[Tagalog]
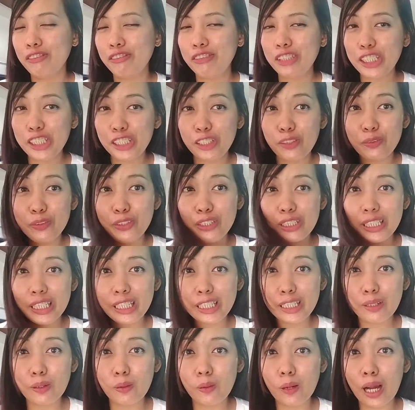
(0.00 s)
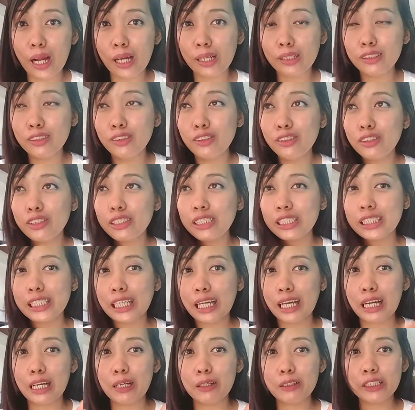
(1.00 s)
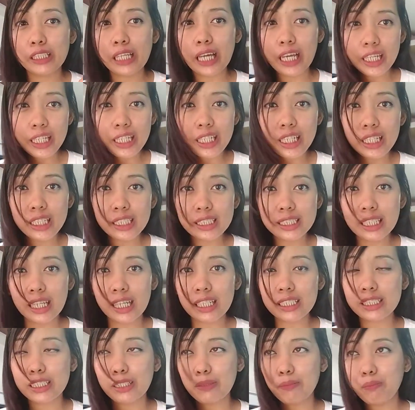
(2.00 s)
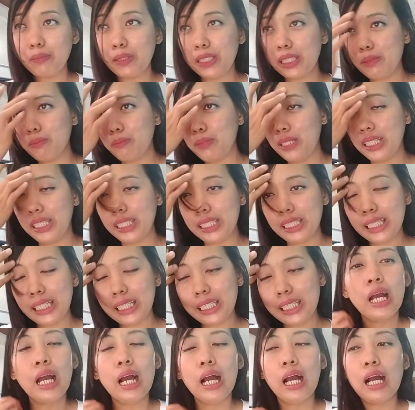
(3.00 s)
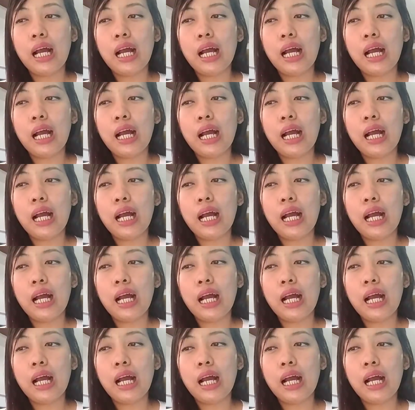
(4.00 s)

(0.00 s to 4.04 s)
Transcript: video na ginawa ko sa dye ink sa sa pigment ink.